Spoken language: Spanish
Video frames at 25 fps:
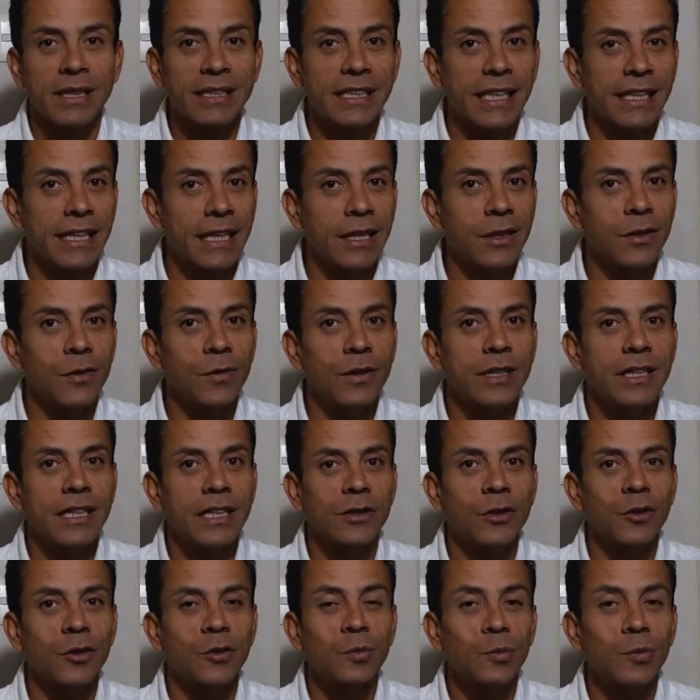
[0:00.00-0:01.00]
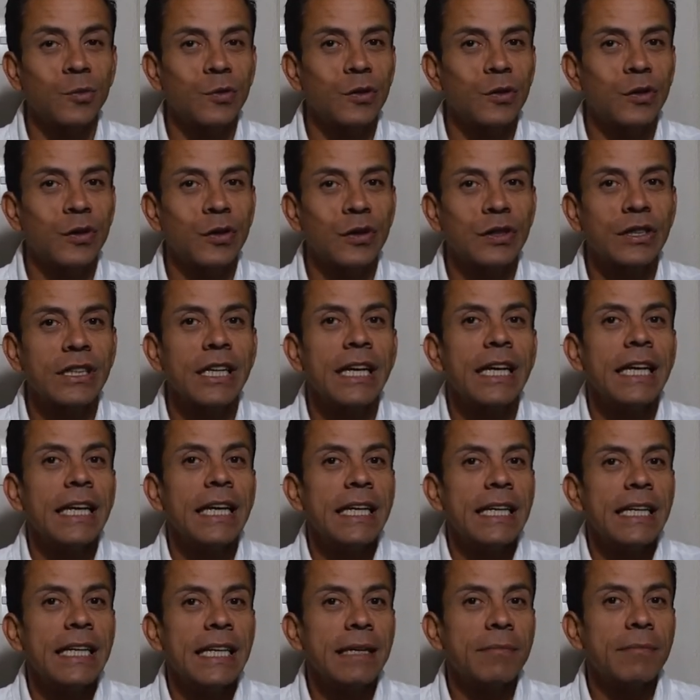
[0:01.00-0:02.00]
masajito en esos puntos
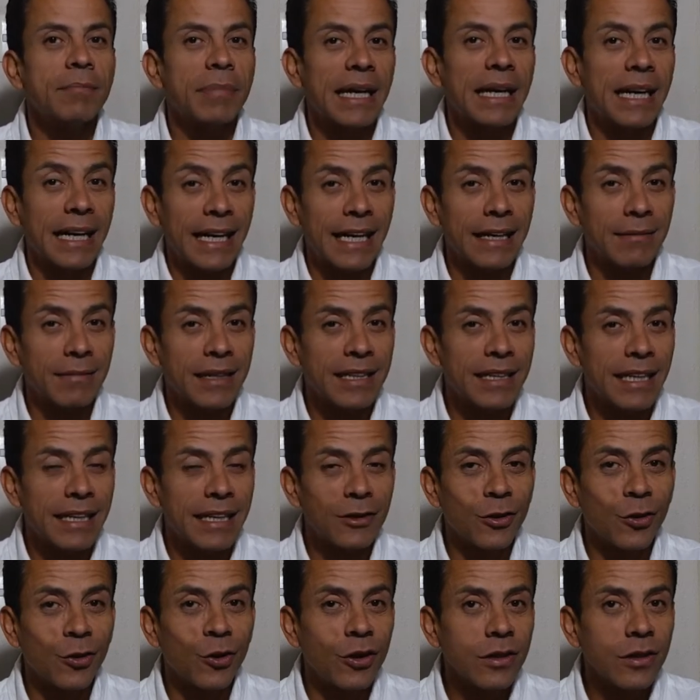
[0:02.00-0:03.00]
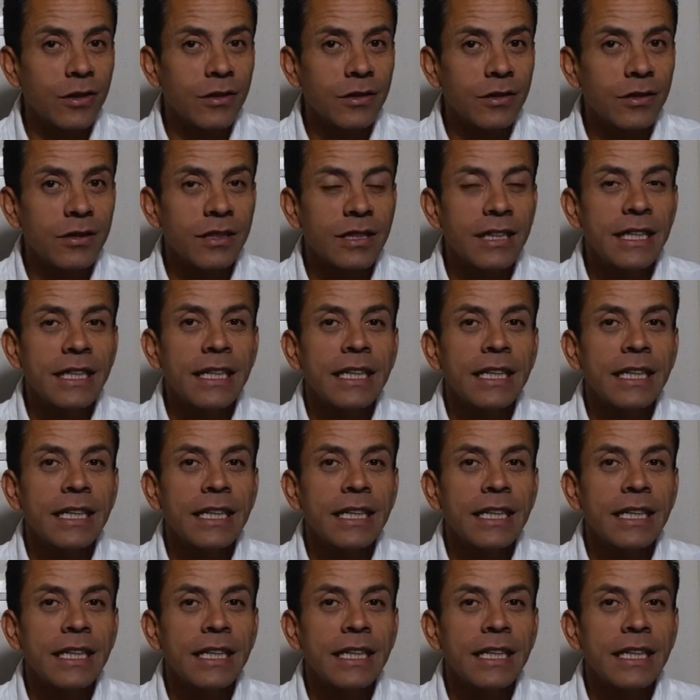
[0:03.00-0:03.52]
para calmar el dolor?